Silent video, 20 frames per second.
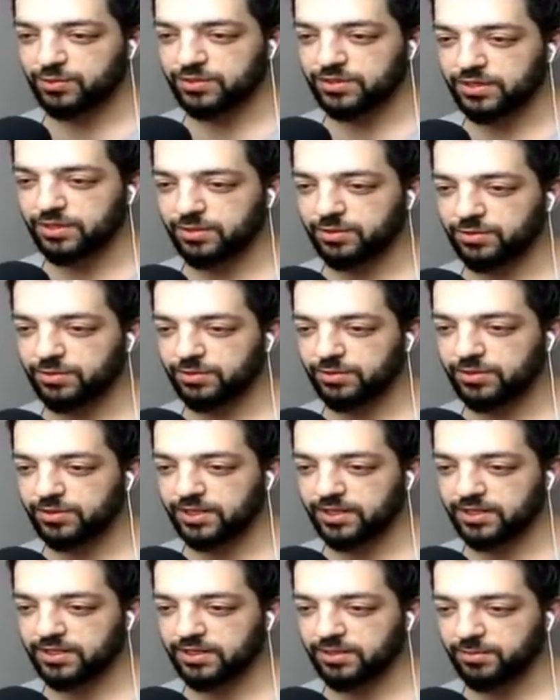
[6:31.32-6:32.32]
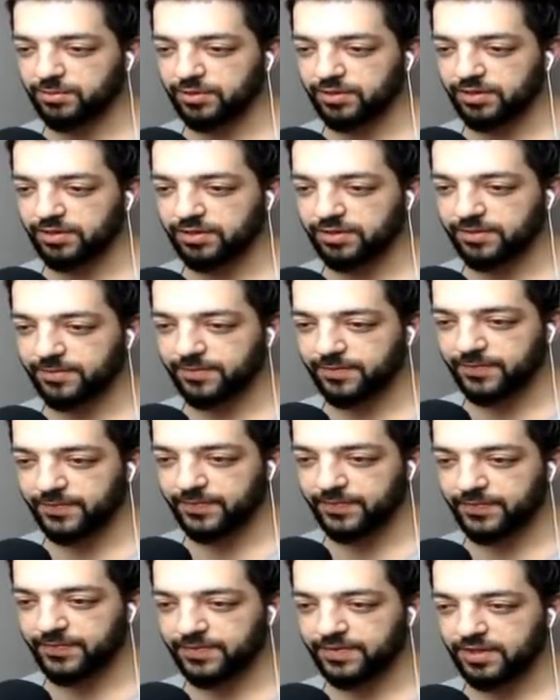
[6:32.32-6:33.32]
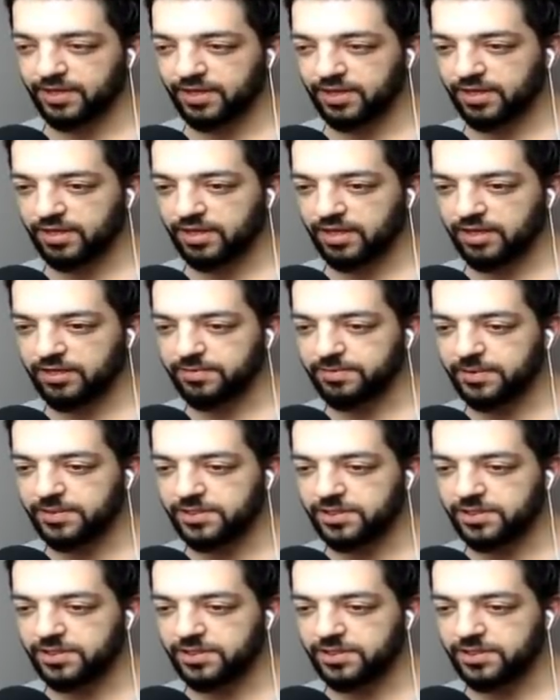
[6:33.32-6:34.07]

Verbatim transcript: Kurt kralı oldu yakında burada.